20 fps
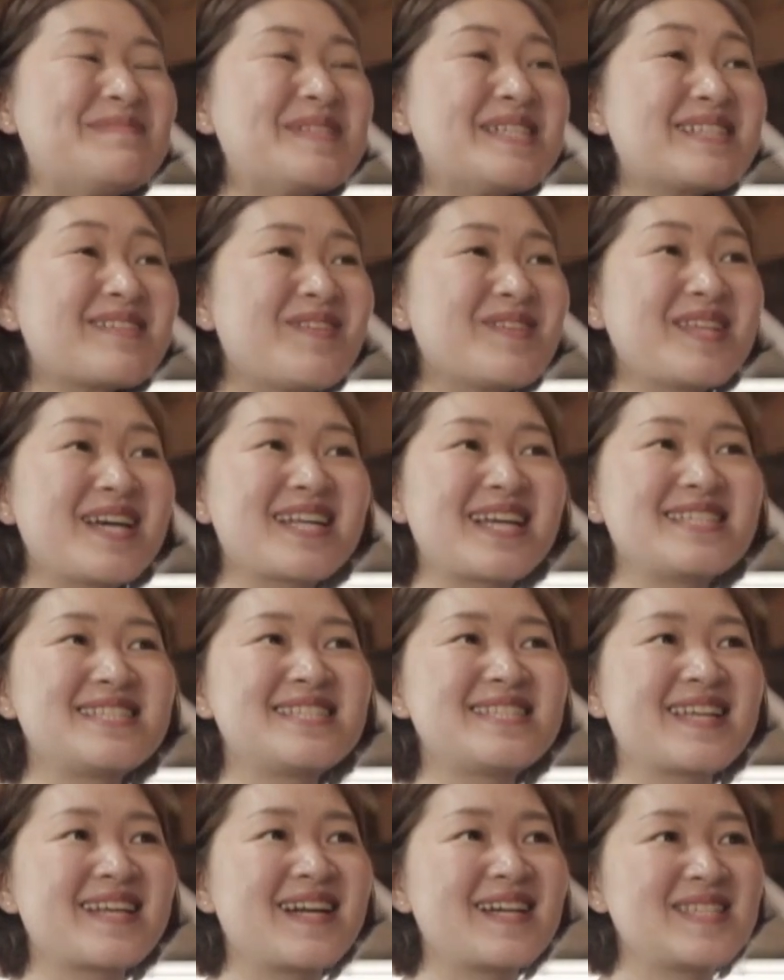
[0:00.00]
힘들
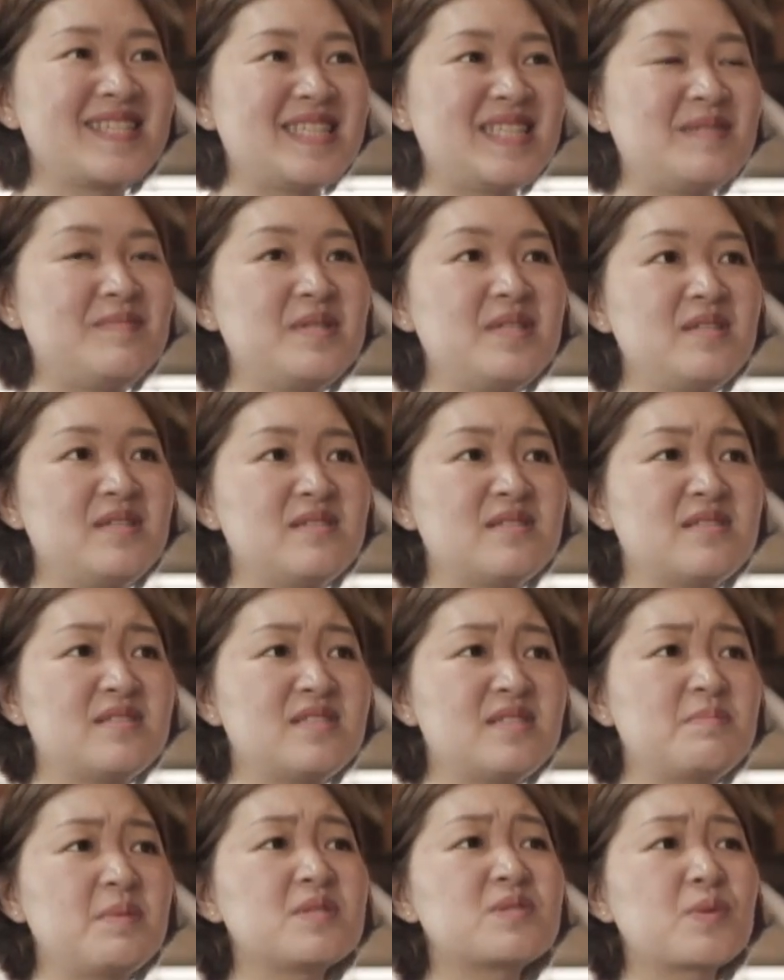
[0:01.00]
거다라는 생각이 이미
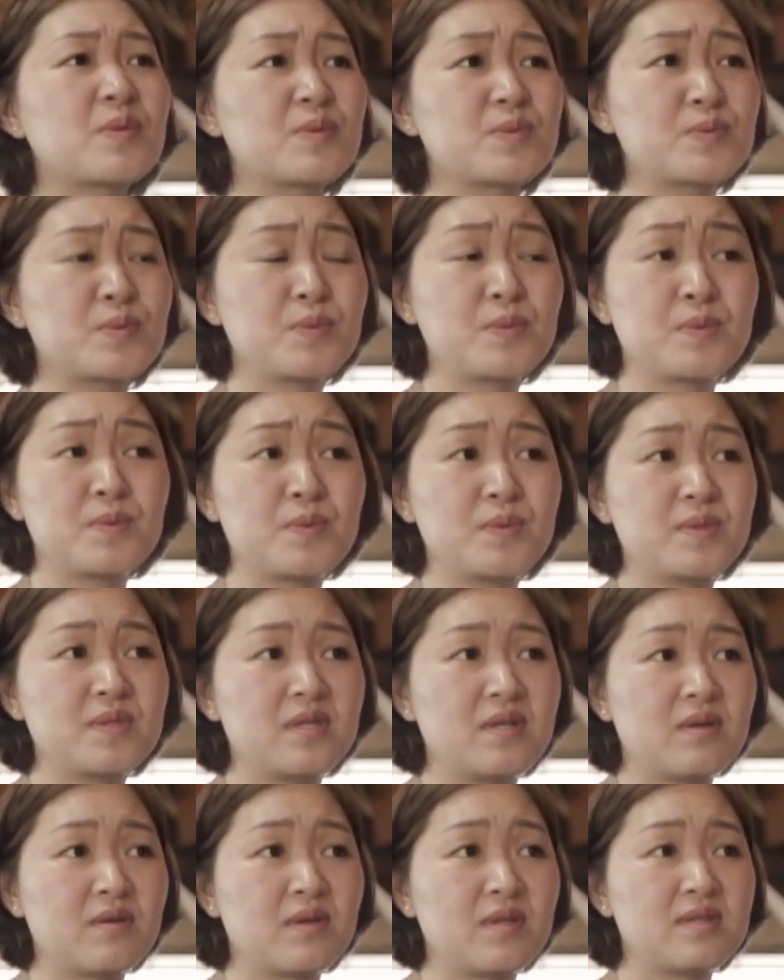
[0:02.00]
지배적으로
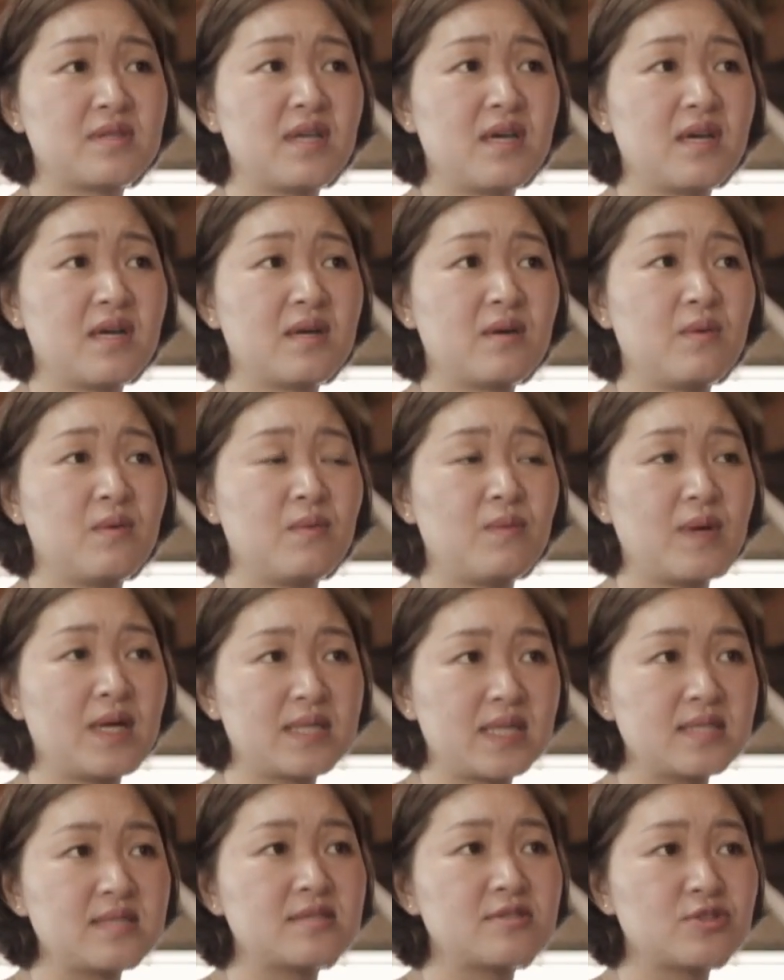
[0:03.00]
이렇게 딱
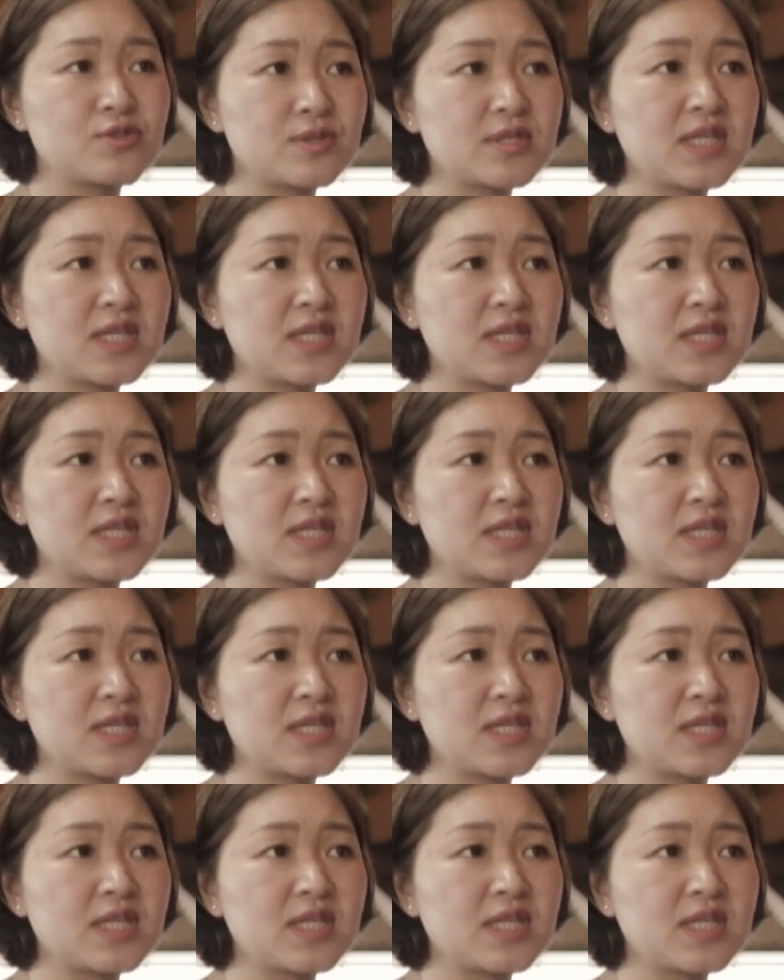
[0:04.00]
와닿는